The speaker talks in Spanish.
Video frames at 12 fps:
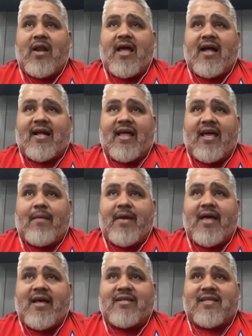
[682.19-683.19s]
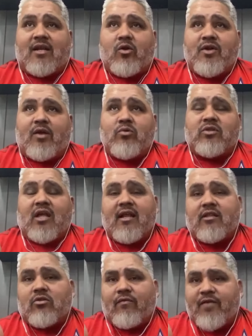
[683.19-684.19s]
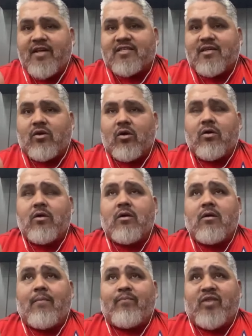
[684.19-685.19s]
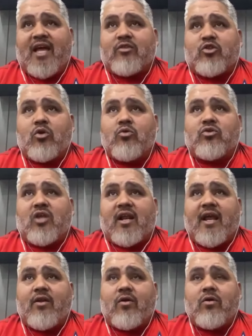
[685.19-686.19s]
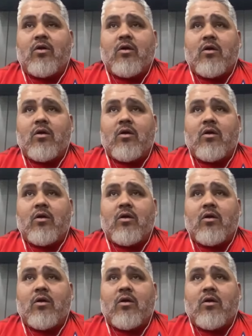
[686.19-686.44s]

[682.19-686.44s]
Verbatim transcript: a la academia de desarrollar un talento físico dentro de un terreno,